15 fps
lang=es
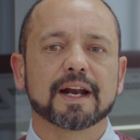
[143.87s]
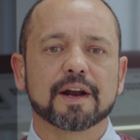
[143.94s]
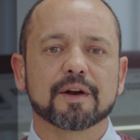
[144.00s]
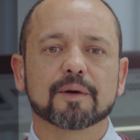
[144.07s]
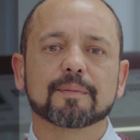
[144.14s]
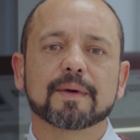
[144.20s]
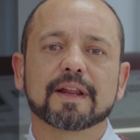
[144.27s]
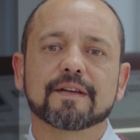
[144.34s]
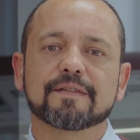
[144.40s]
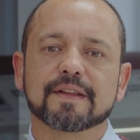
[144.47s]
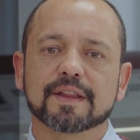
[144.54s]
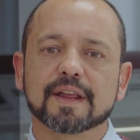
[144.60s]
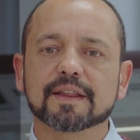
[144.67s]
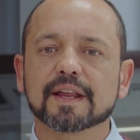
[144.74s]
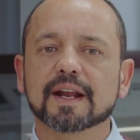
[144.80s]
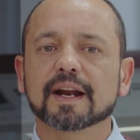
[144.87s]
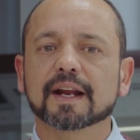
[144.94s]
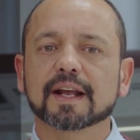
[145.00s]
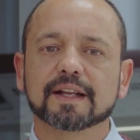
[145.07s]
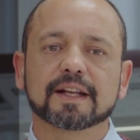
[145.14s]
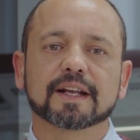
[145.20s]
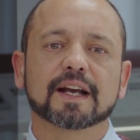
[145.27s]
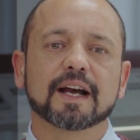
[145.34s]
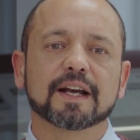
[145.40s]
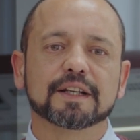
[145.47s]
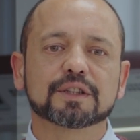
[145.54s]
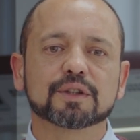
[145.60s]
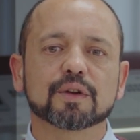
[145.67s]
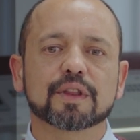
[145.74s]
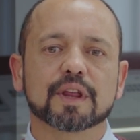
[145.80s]
la norma de eficiencia energética
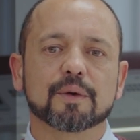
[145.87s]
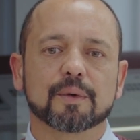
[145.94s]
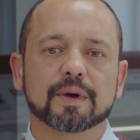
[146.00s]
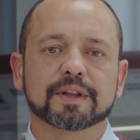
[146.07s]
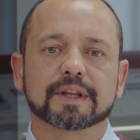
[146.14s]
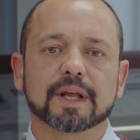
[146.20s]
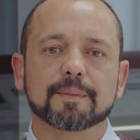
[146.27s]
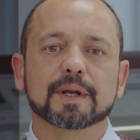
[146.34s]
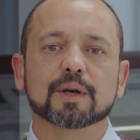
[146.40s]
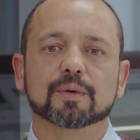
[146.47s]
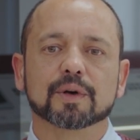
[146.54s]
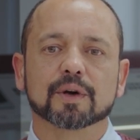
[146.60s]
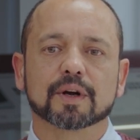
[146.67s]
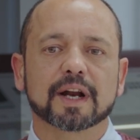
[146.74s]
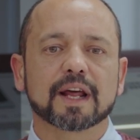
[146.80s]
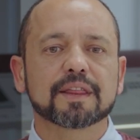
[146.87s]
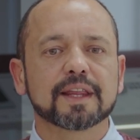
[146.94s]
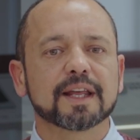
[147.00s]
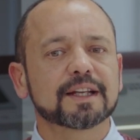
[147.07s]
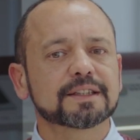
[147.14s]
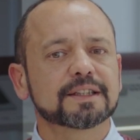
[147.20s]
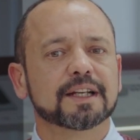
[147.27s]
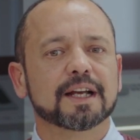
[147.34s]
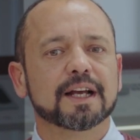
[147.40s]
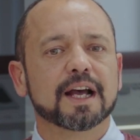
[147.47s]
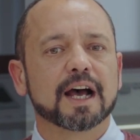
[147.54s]
ISO 50001, gracias